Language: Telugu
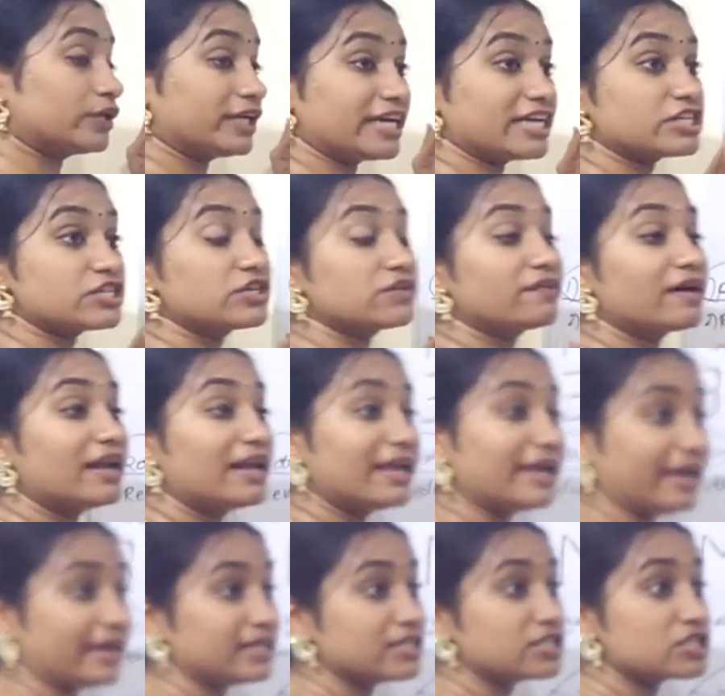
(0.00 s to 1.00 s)
రొటేషన్ వల్ల
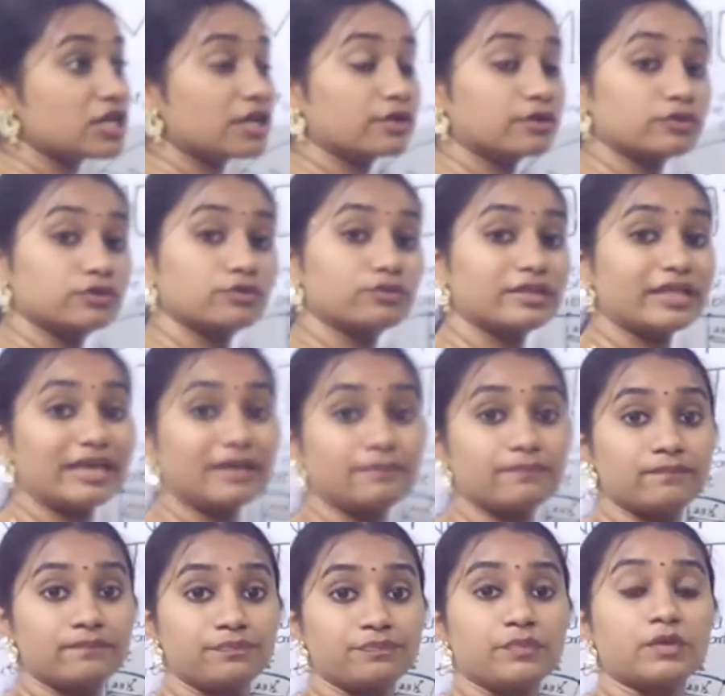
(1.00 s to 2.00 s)
ఏం జరుగుతుంది
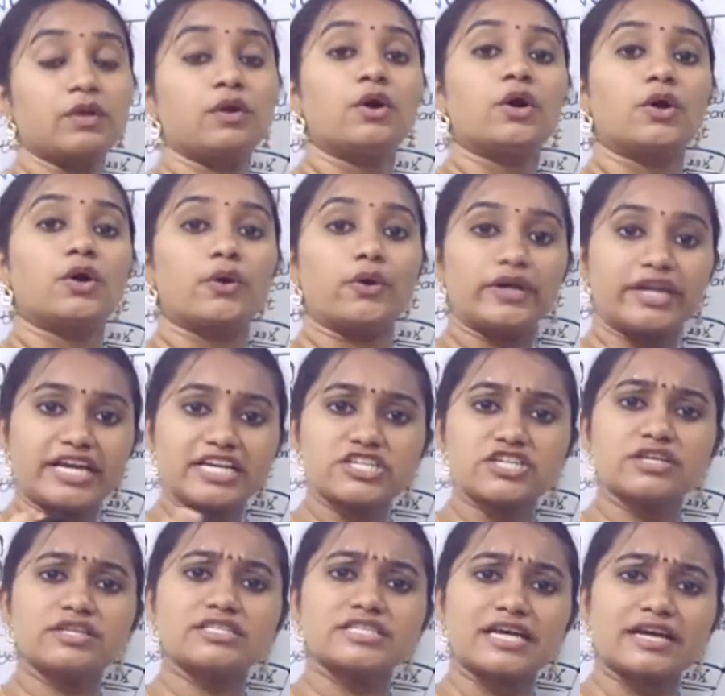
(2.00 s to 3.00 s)

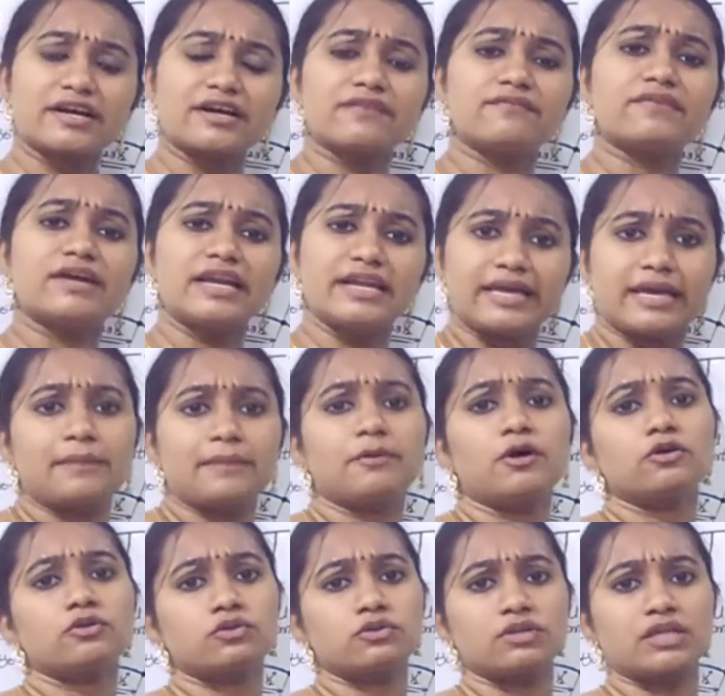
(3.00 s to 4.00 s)
రొటేషన్ జరగడం వల్ల
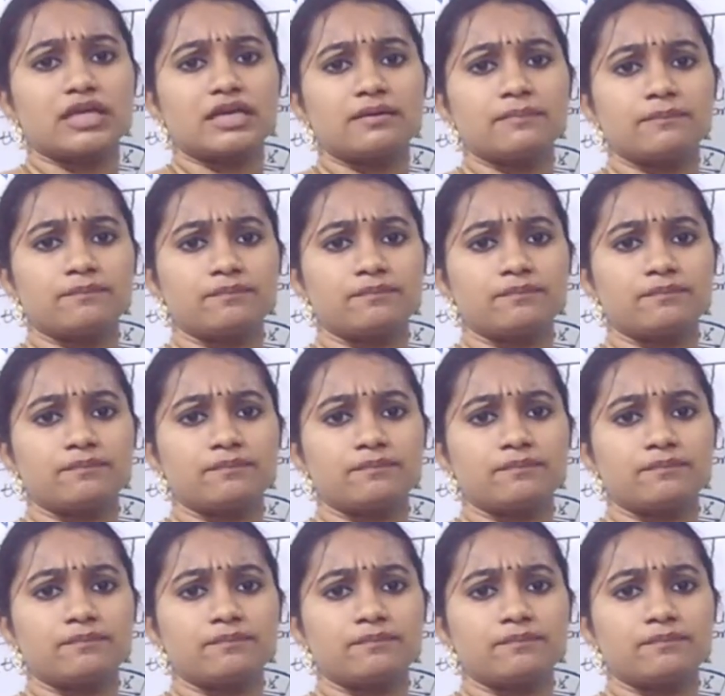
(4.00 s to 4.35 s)
ఏమవుతుంది